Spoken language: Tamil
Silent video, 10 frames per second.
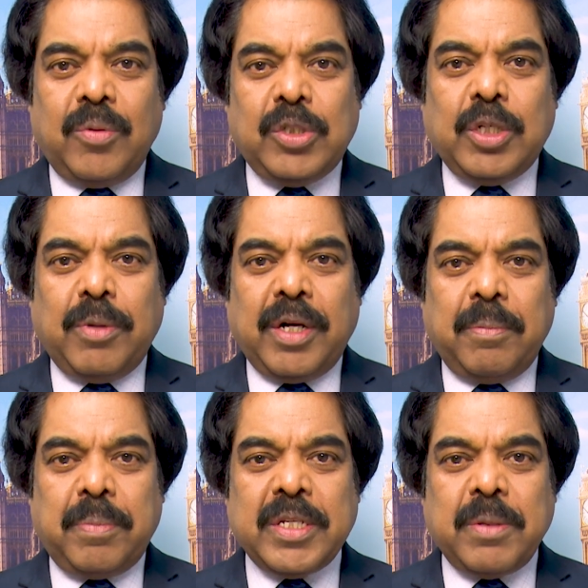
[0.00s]
உச்சமாக
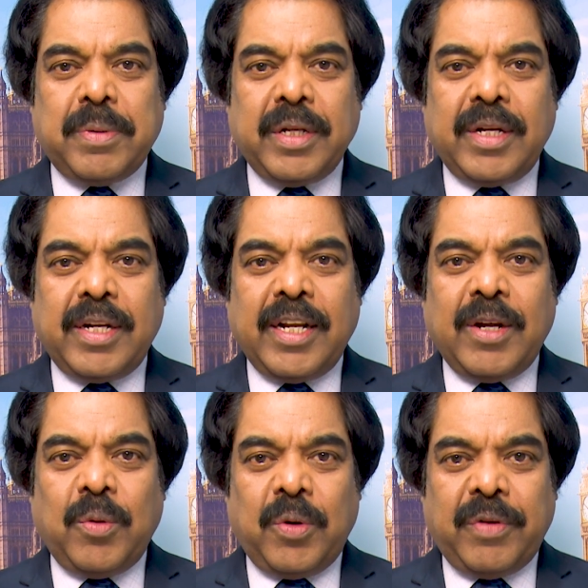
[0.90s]
பேசப்படுகின்ற
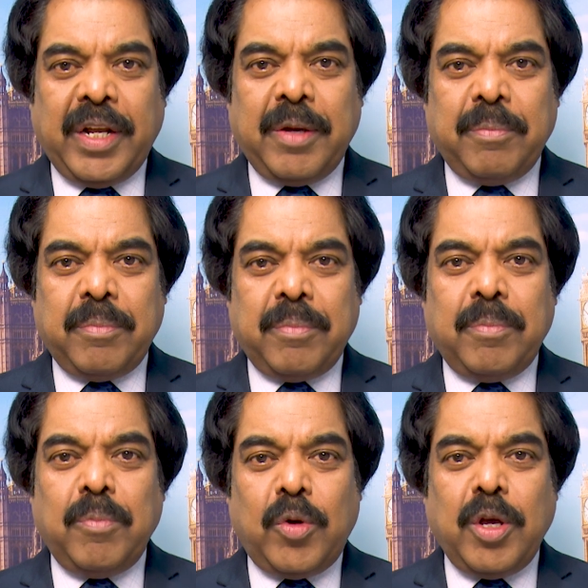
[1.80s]
ஒரு விடயம்
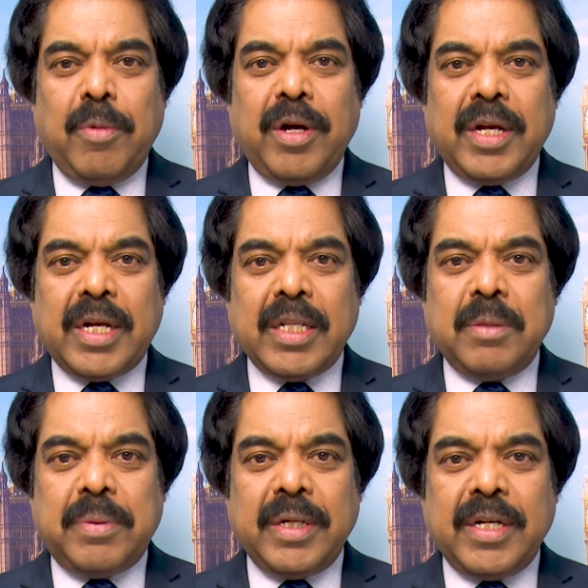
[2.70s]
முக்கியமாக
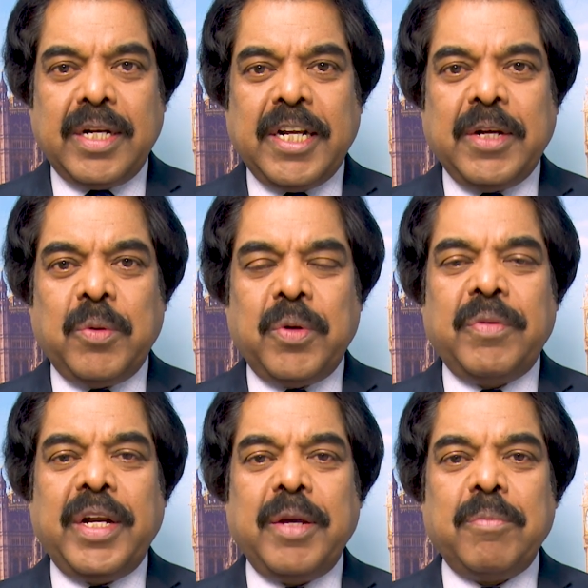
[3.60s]
கருதப்படுகின்ற ஒரு
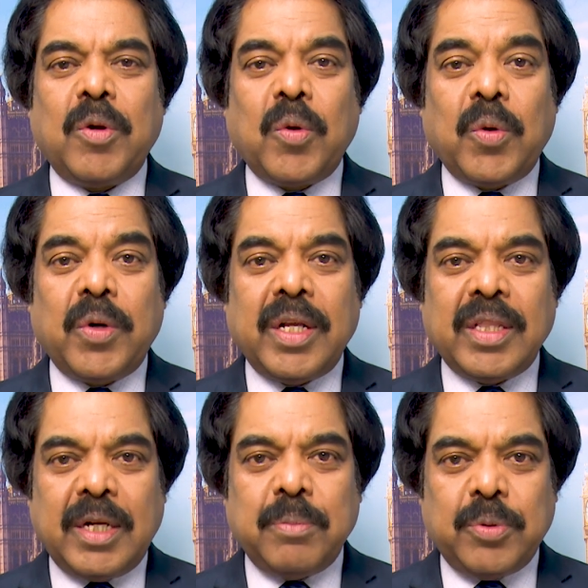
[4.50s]
விடயம் கொரோனா
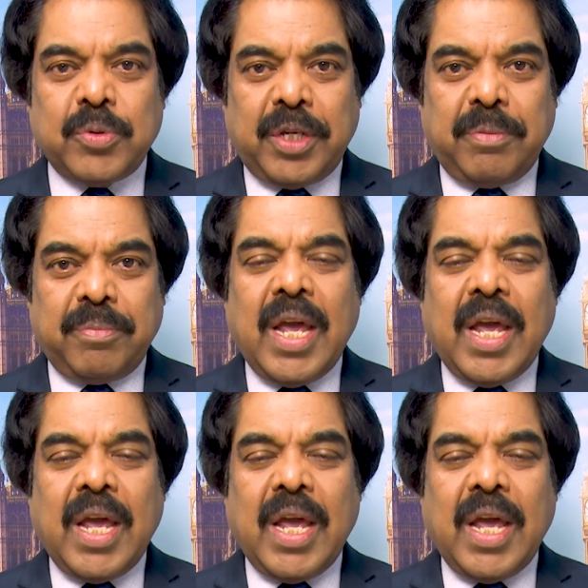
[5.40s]
தடுப்பூசி